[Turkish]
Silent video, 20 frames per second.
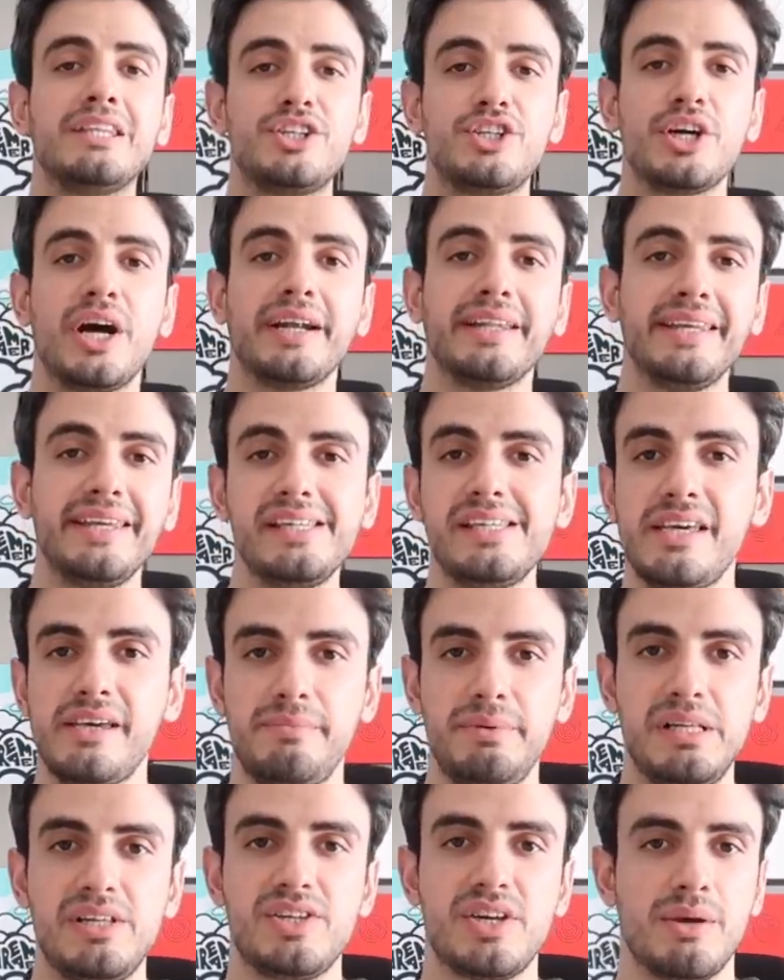Dışarıda
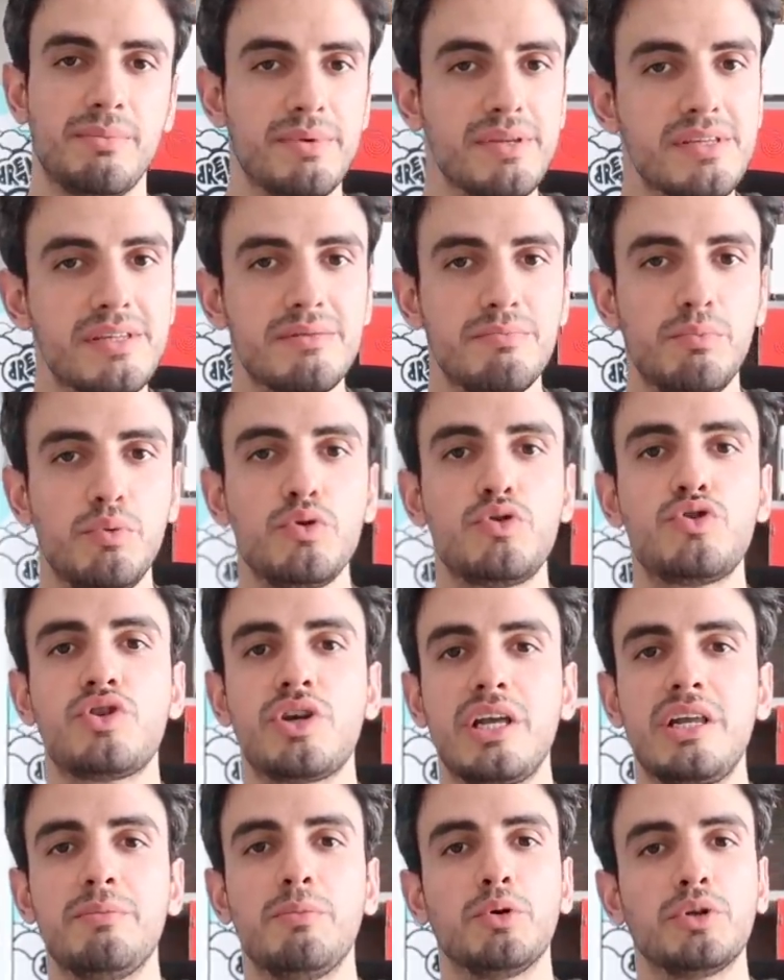giyebileceğimiz
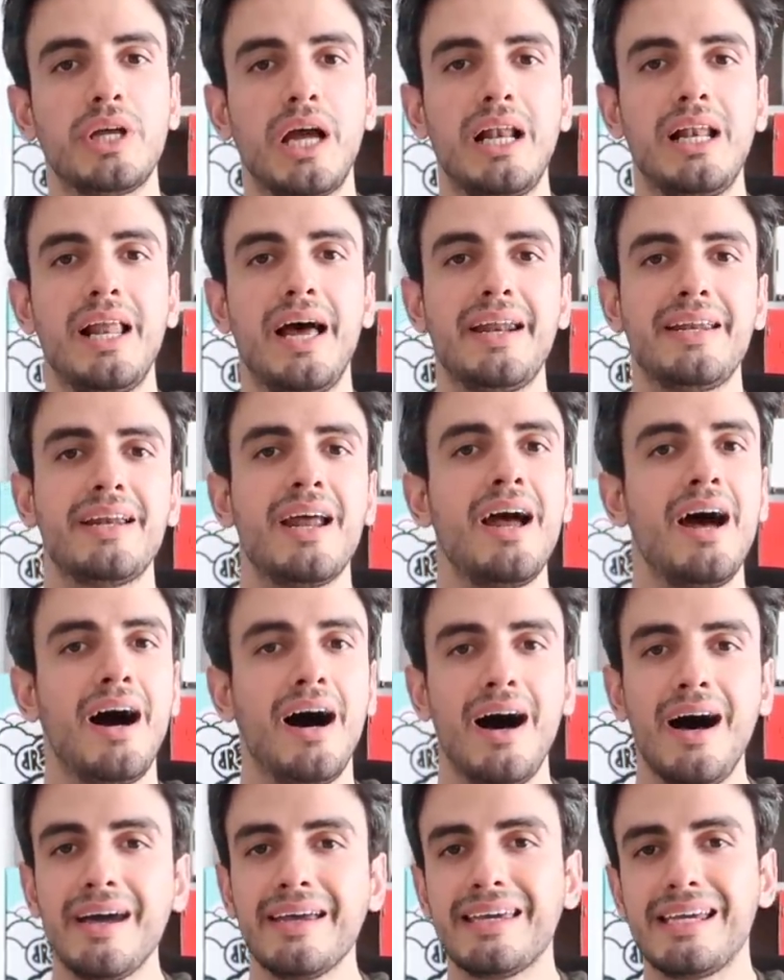bütçeli modeller
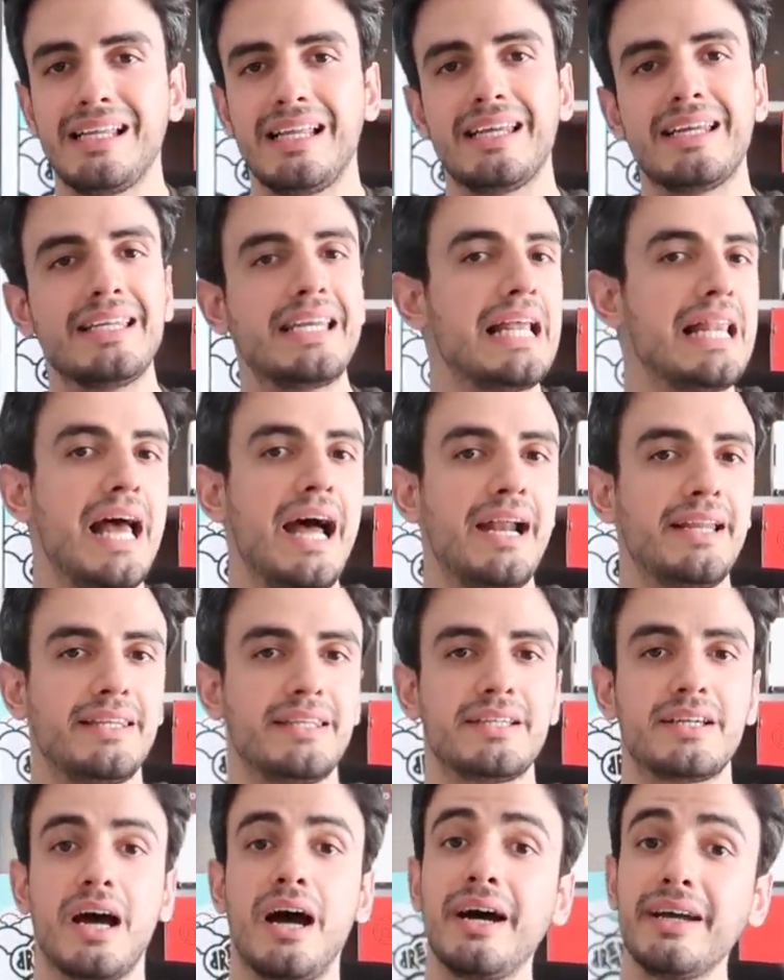hangileri
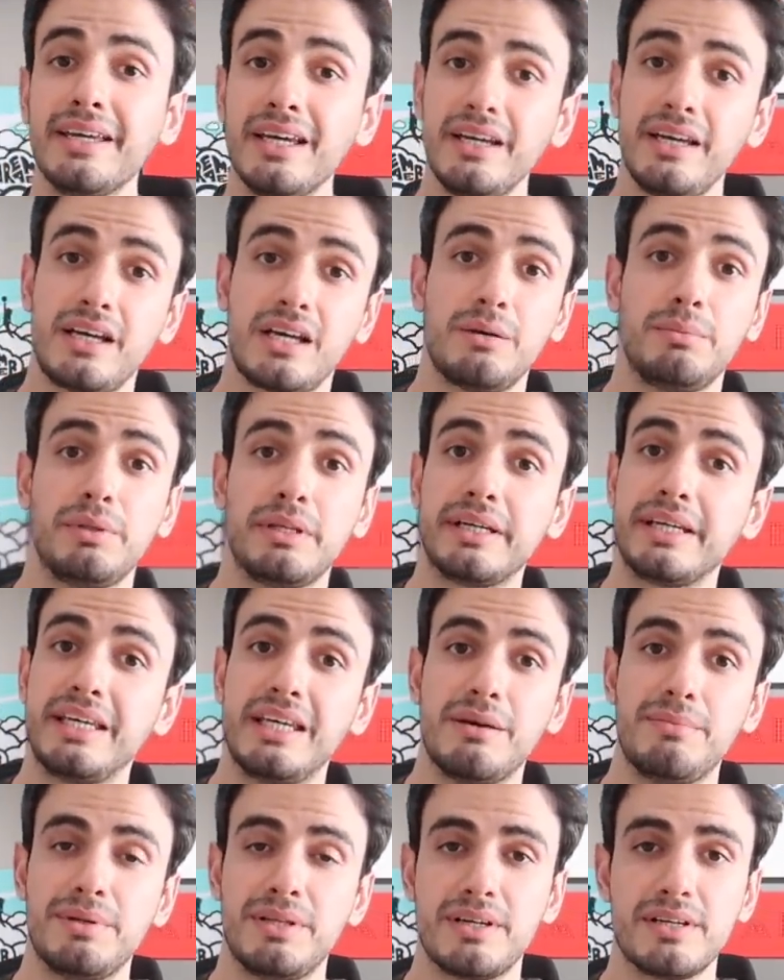nelerdir? Hangi ayakkabıları
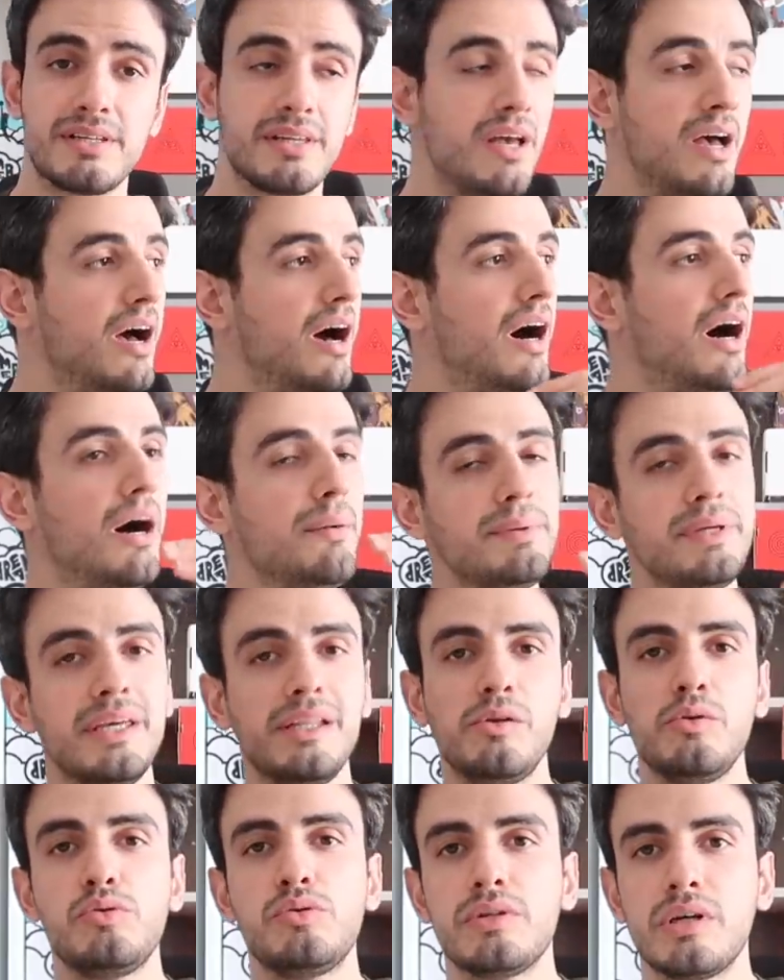giyebiliriz? Abi
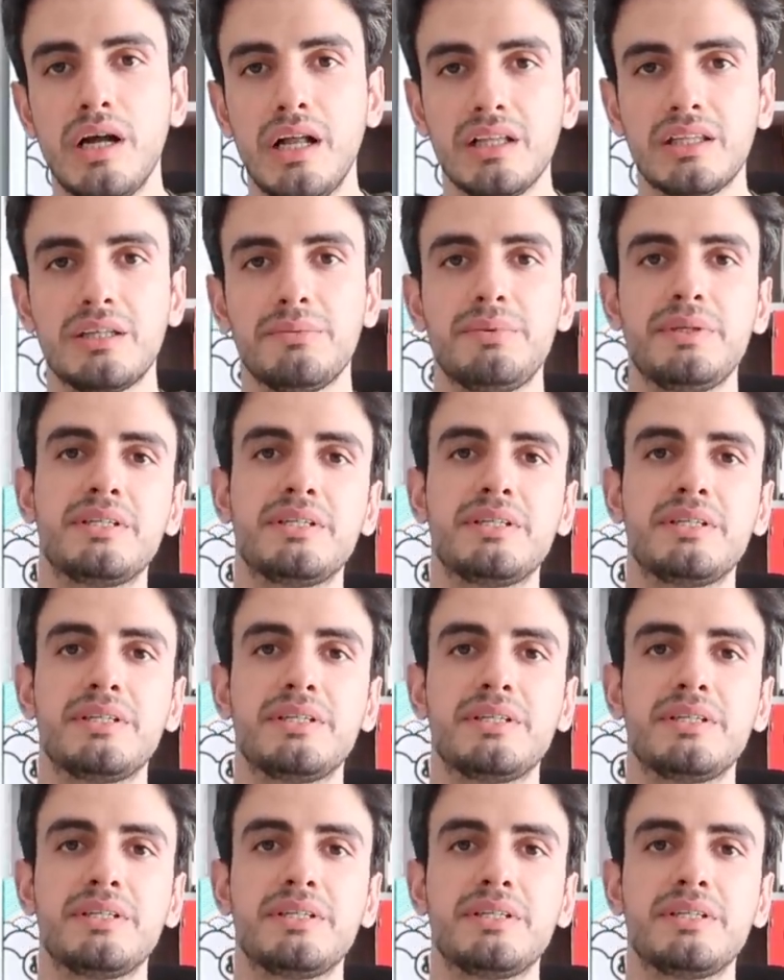700 lira altı